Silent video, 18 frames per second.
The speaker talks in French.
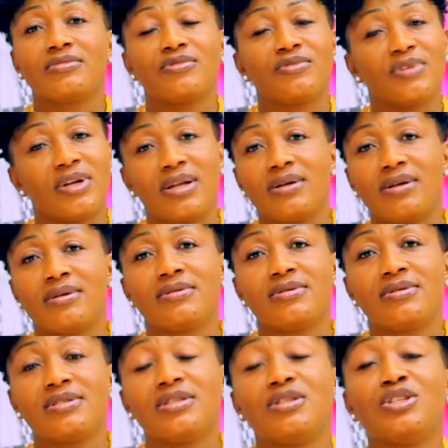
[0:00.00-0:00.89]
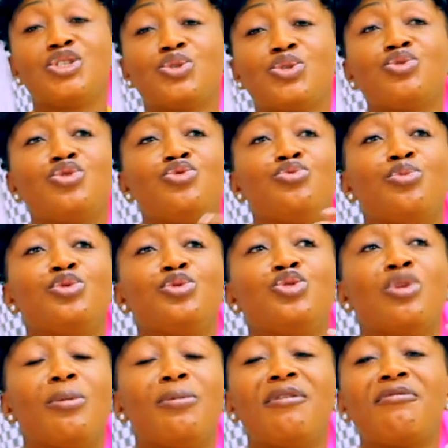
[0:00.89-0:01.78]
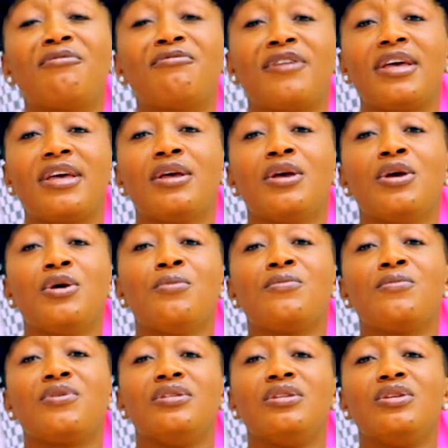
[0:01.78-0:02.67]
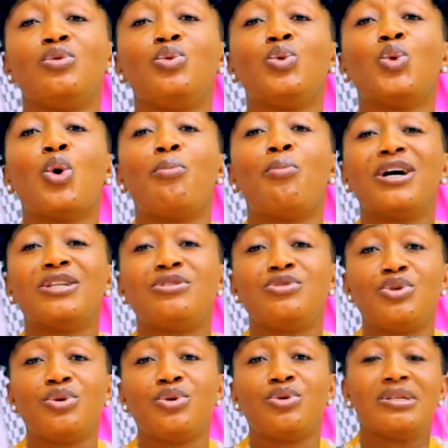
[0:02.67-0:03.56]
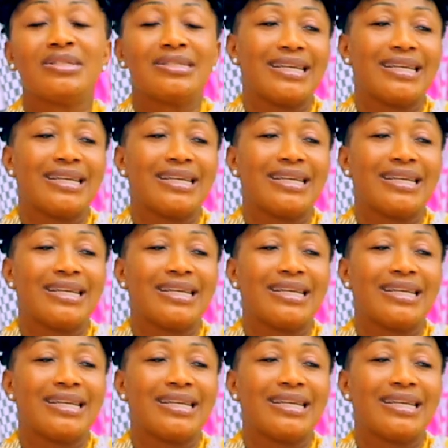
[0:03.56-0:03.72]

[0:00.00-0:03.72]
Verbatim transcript: Voilà. C'est des choses que tu ne dois pas faire qui n'ont pas Dieu.